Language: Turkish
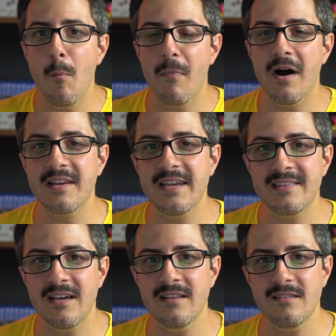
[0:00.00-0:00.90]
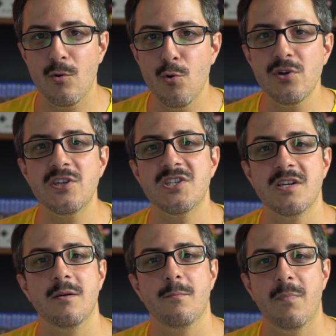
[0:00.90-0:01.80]
marketten oyun
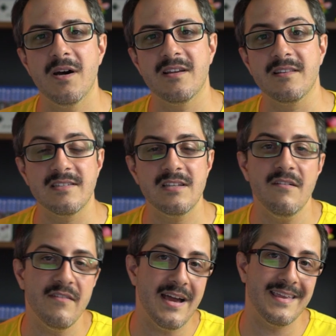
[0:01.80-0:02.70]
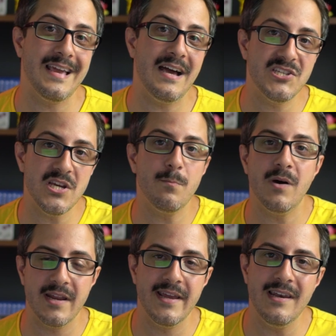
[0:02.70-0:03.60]
içi paranızla veya gerçek
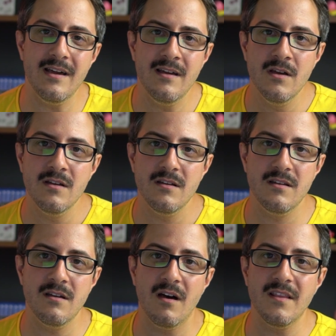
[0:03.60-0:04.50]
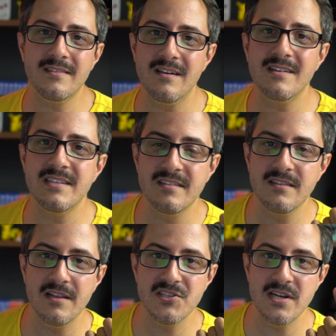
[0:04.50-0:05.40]
parayla e, anahtar satın
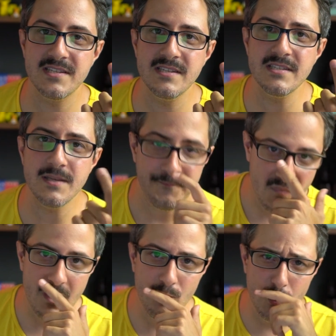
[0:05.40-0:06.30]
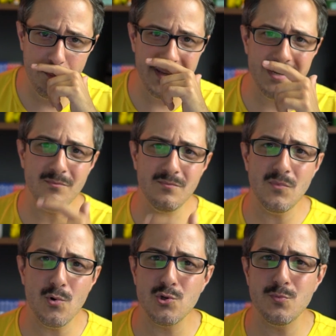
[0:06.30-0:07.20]
alacaksınız. Bu benim
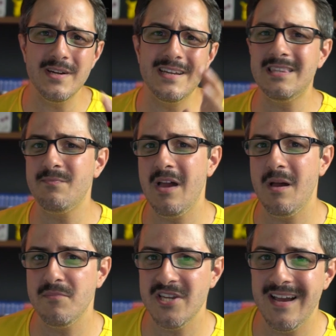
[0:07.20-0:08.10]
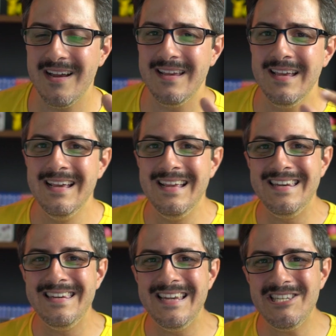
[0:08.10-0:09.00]
hoşuma gitmeyen bir şey. Yani
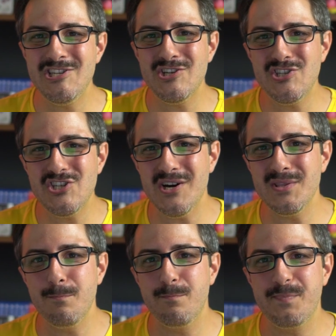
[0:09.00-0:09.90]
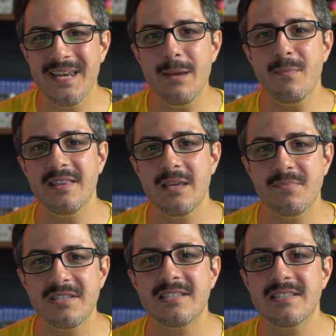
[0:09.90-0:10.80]
ne çıkacağını
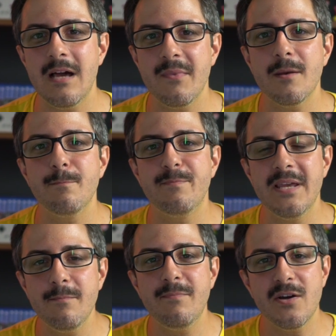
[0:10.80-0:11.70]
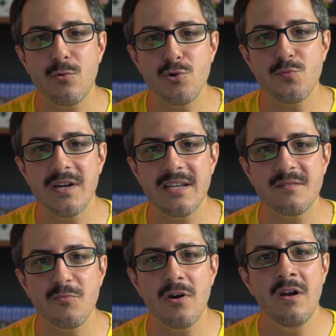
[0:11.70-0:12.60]
bilemediğim sistemler benim pek hoşuma
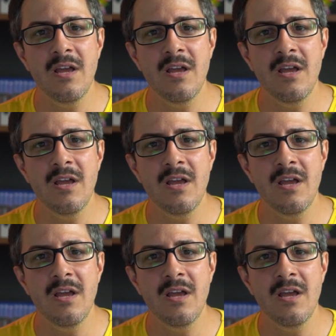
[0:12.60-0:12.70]
gitmiyor.